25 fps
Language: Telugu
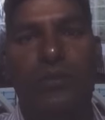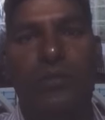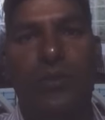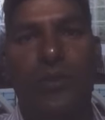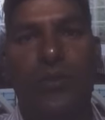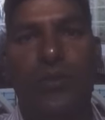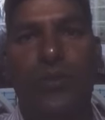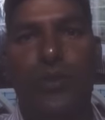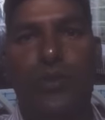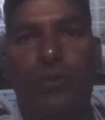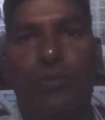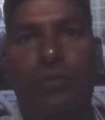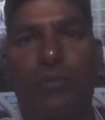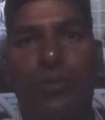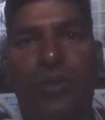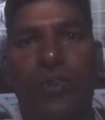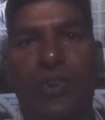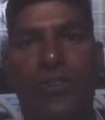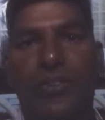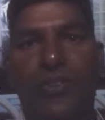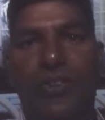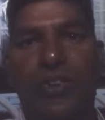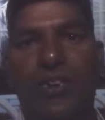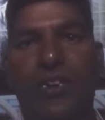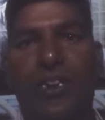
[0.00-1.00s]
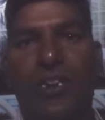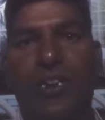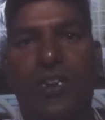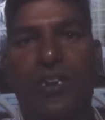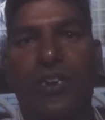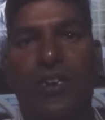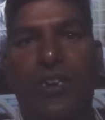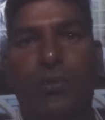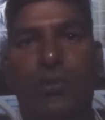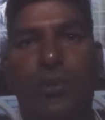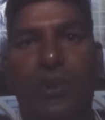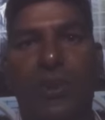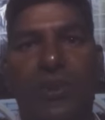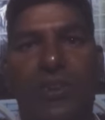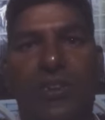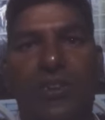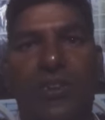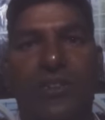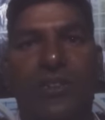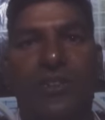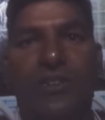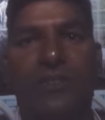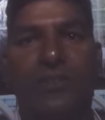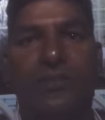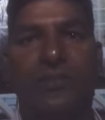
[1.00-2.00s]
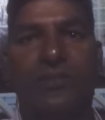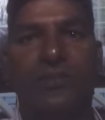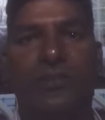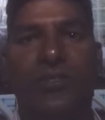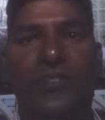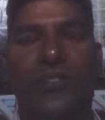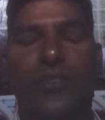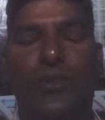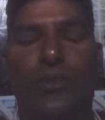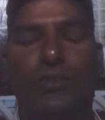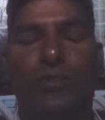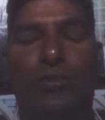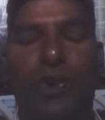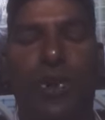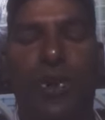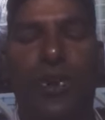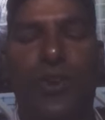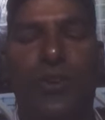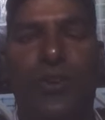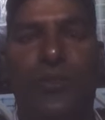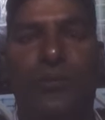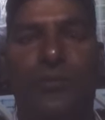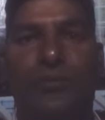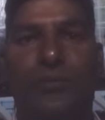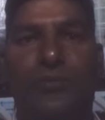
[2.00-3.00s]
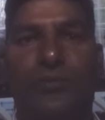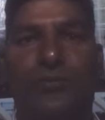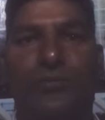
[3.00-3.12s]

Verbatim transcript: వ్యక్తిత్వ వికాస కార్యక్రమానికి స్వాగతం